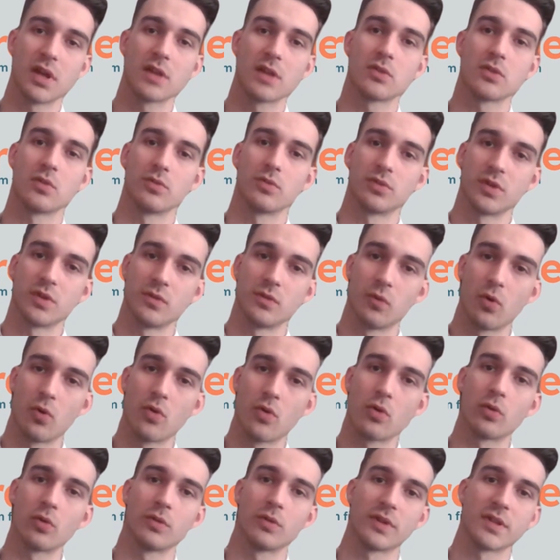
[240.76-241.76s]
geht und die
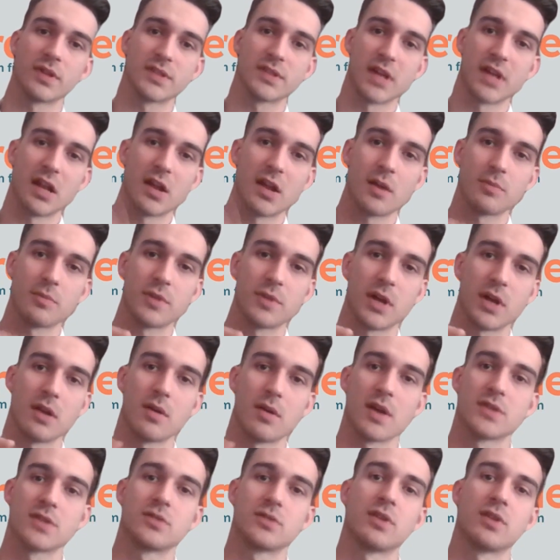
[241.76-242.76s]
Wohnung und das Kellerabteil,
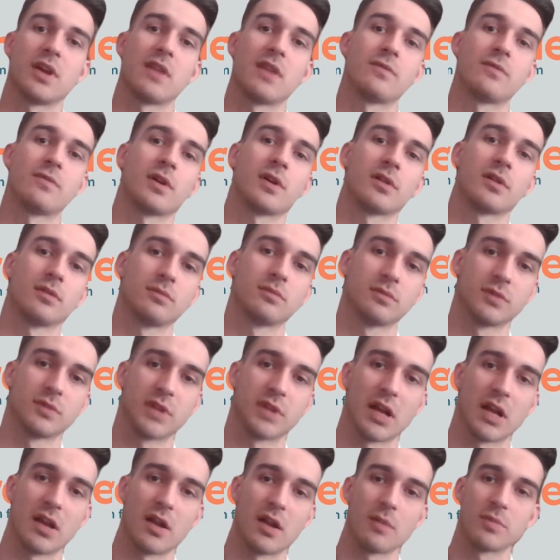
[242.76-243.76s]
hast du dann einfach
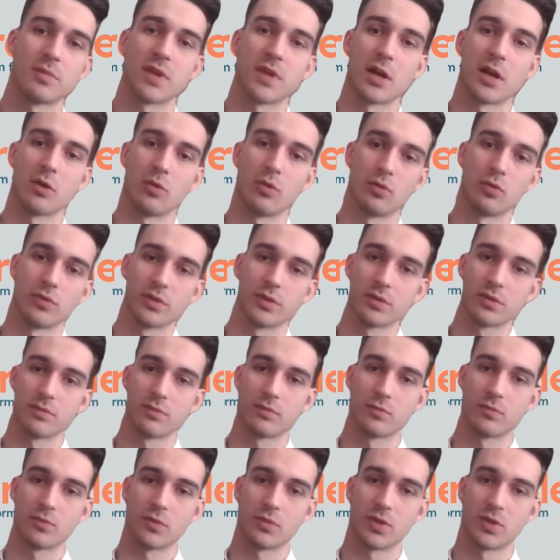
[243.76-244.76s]
Kellerabteil und
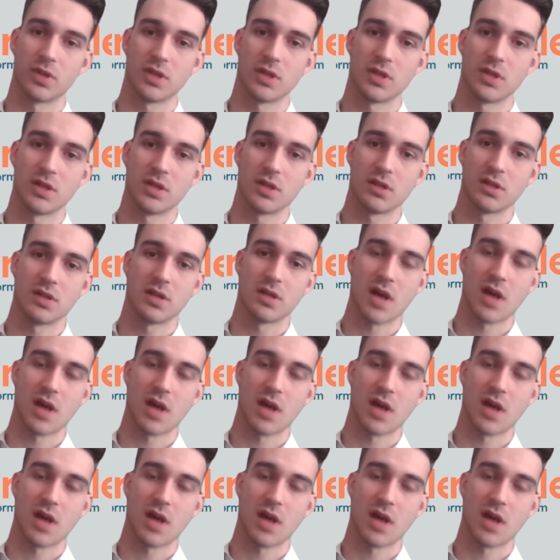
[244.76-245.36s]
die. Ah,